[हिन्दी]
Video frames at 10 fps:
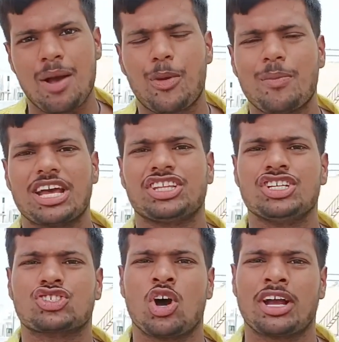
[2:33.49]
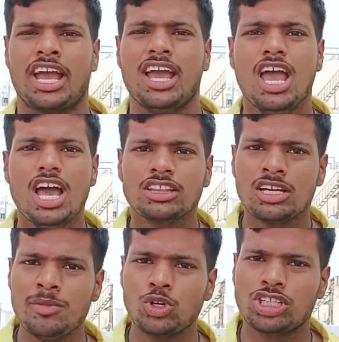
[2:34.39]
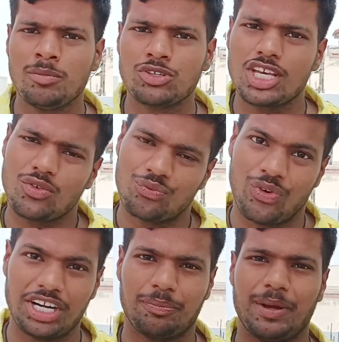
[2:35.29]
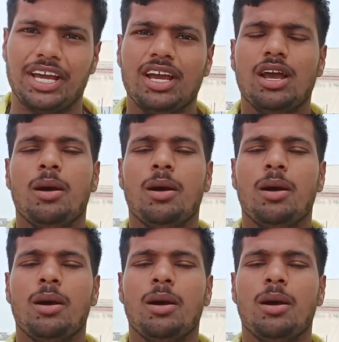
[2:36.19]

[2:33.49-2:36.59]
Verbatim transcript: काफ़ी बेहतरीन सॉन्ग है त्रिमूर्ति म्यूजिक वर्ल्ड पे